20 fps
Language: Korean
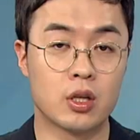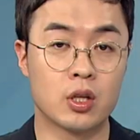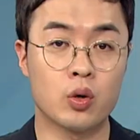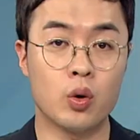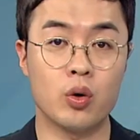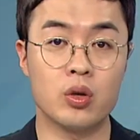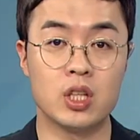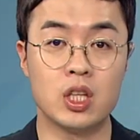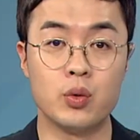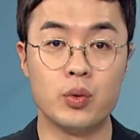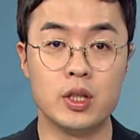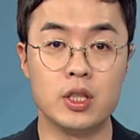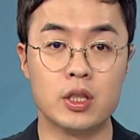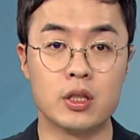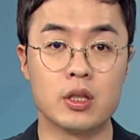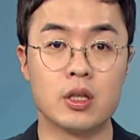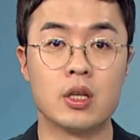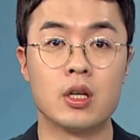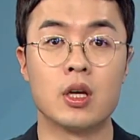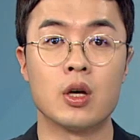그리고
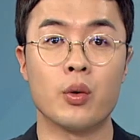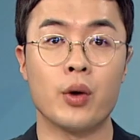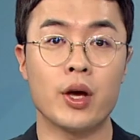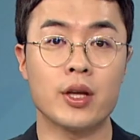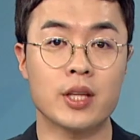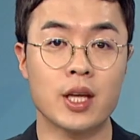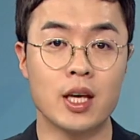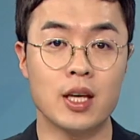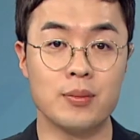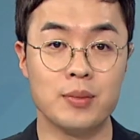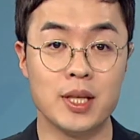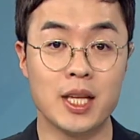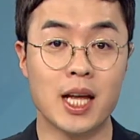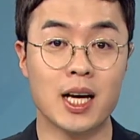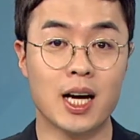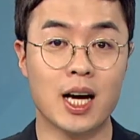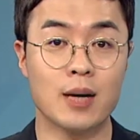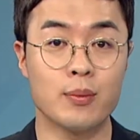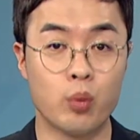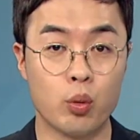2위는 회사의
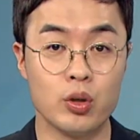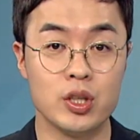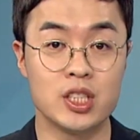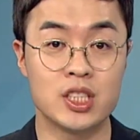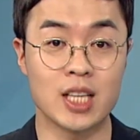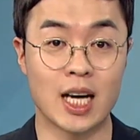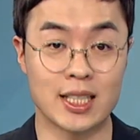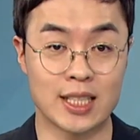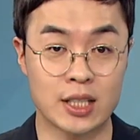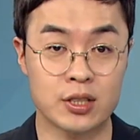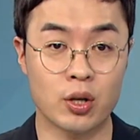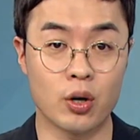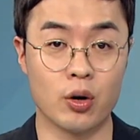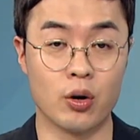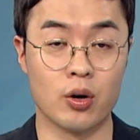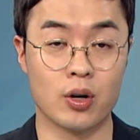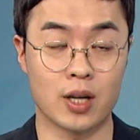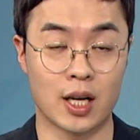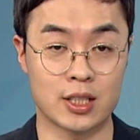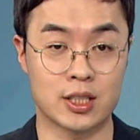미래가 보이지
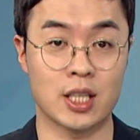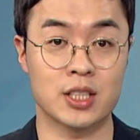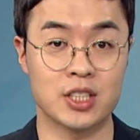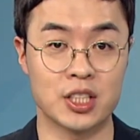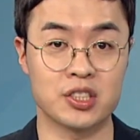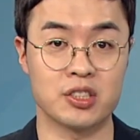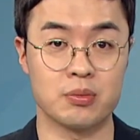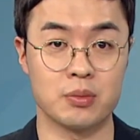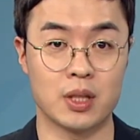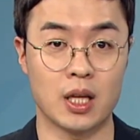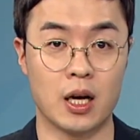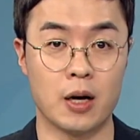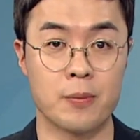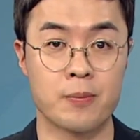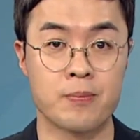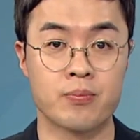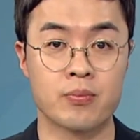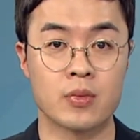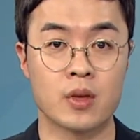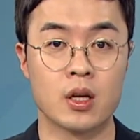않아서가 차지했습니다.
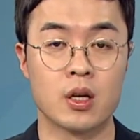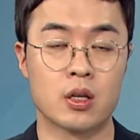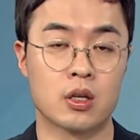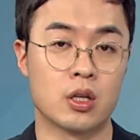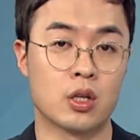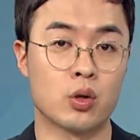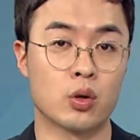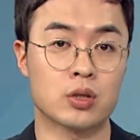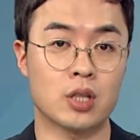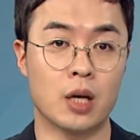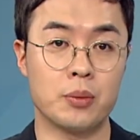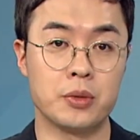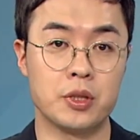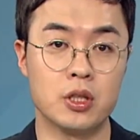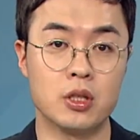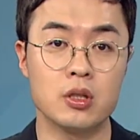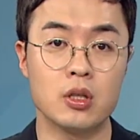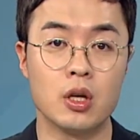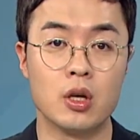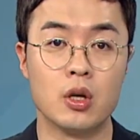그리고
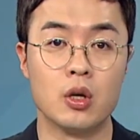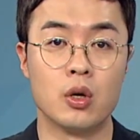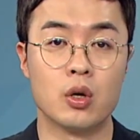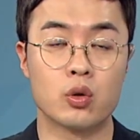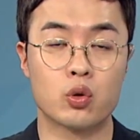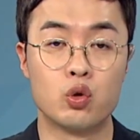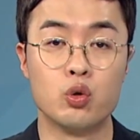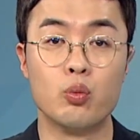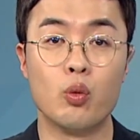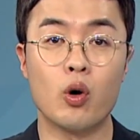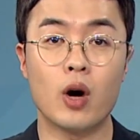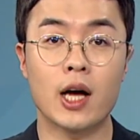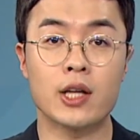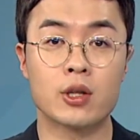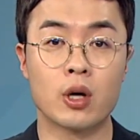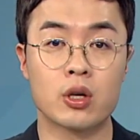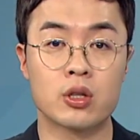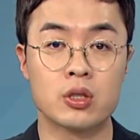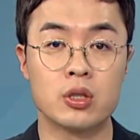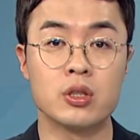3위는
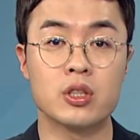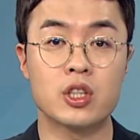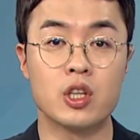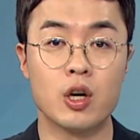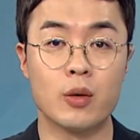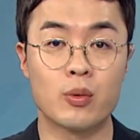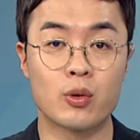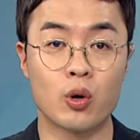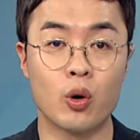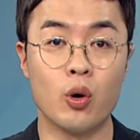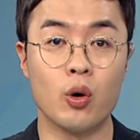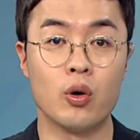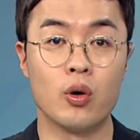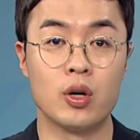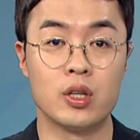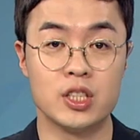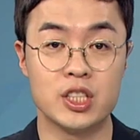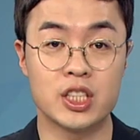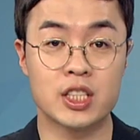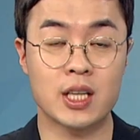규모가 더 큰 기업으로
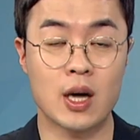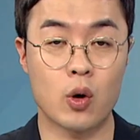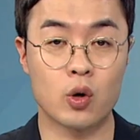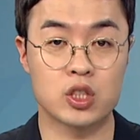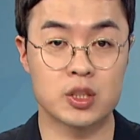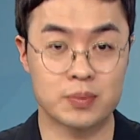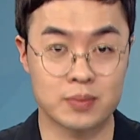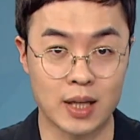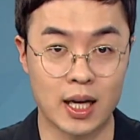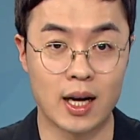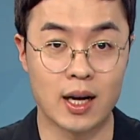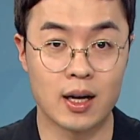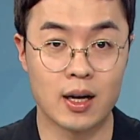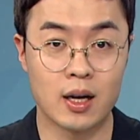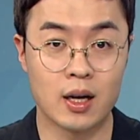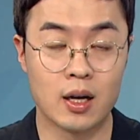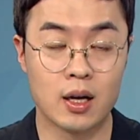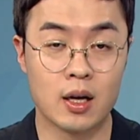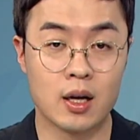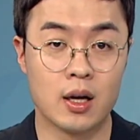이직하고 싶다.
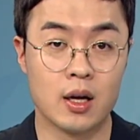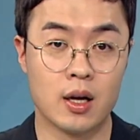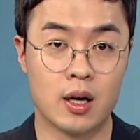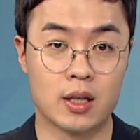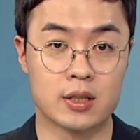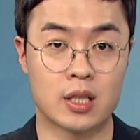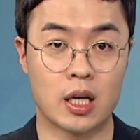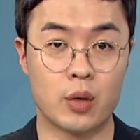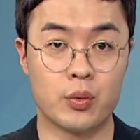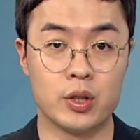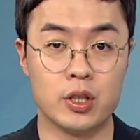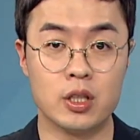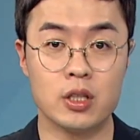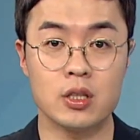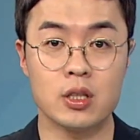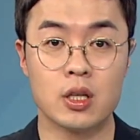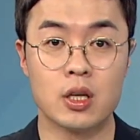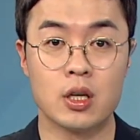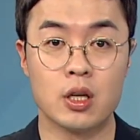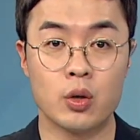
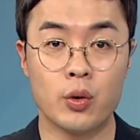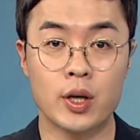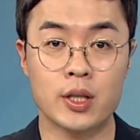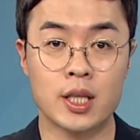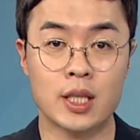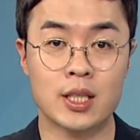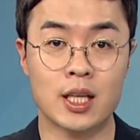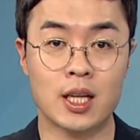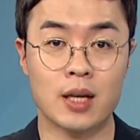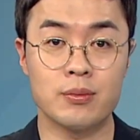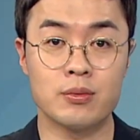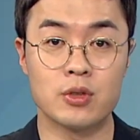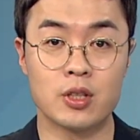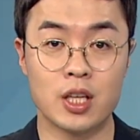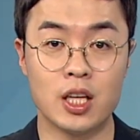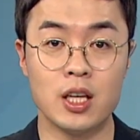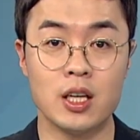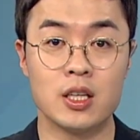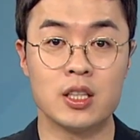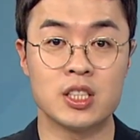4위는 회사
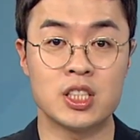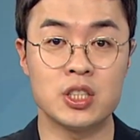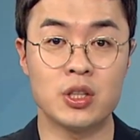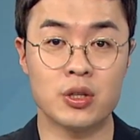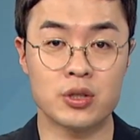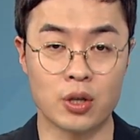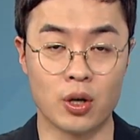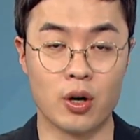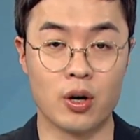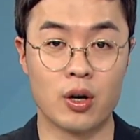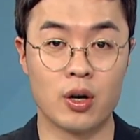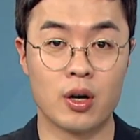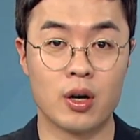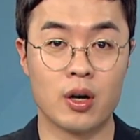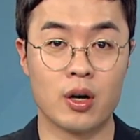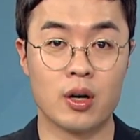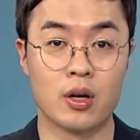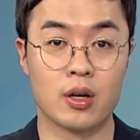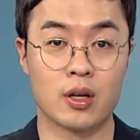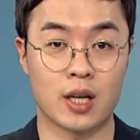사람들이
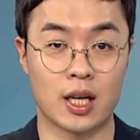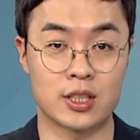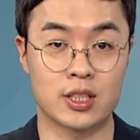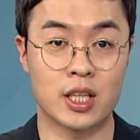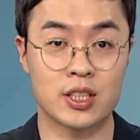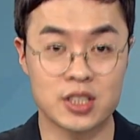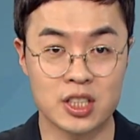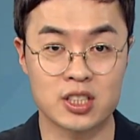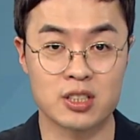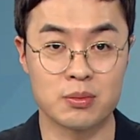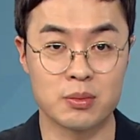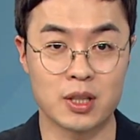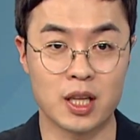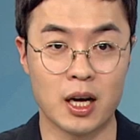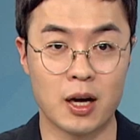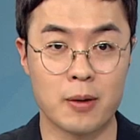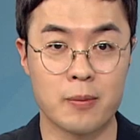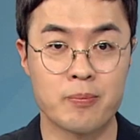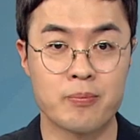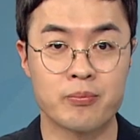싫어서가
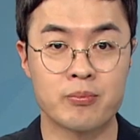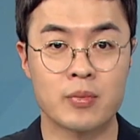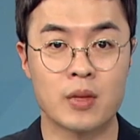차지했습니다.